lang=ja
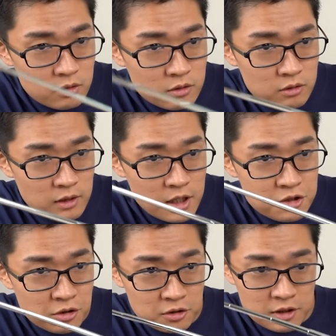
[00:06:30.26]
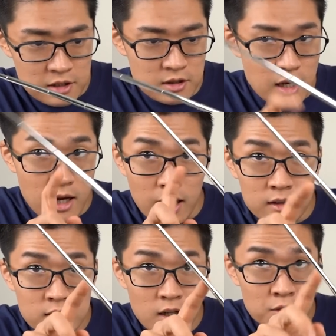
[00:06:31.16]
このラジオのですね
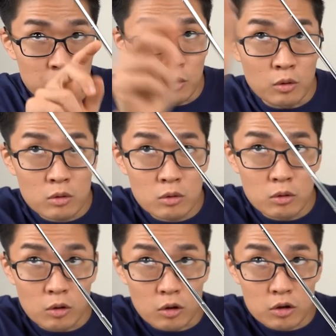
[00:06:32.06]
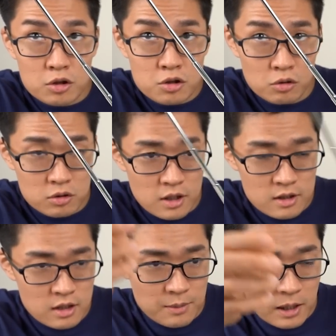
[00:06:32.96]
アンテナの方向を調整
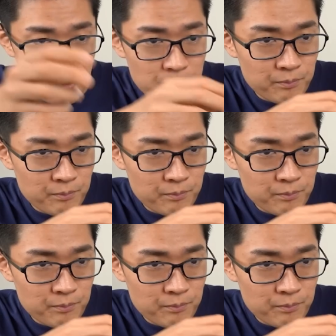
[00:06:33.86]
すれば